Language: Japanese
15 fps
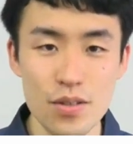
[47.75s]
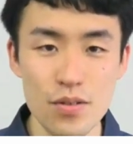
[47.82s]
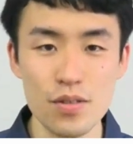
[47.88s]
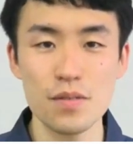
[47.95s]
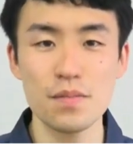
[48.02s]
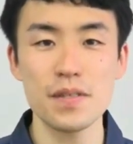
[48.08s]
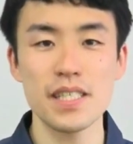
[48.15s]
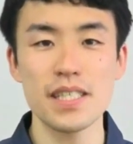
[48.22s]
と
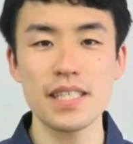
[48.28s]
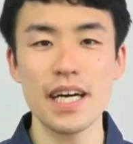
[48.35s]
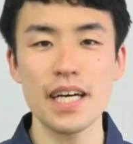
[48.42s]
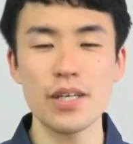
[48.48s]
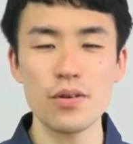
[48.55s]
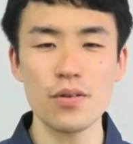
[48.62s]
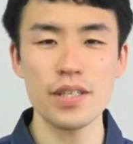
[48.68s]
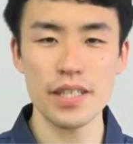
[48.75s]
いう部品
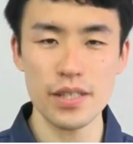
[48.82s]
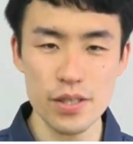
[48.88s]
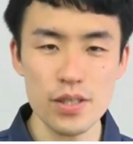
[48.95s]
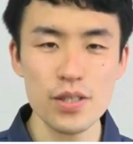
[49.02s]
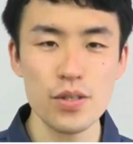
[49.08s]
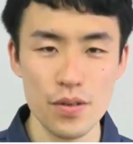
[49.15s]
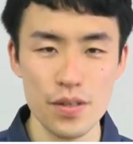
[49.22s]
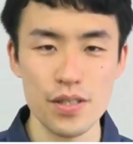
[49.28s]
が横にぐ
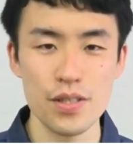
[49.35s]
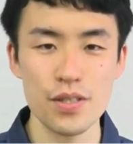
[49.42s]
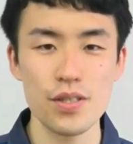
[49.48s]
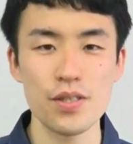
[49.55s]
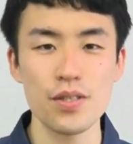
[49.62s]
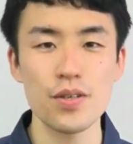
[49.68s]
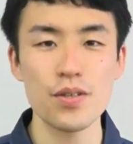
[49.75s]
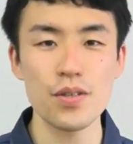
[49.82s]
るっと一周
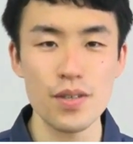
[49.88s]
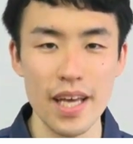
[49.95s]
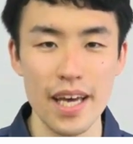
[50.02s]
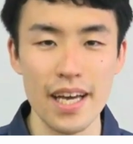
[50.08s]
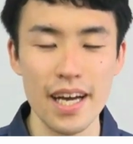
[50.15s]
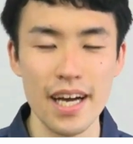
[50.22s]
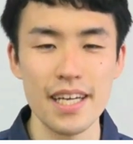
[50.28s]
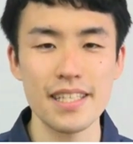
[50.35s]
することで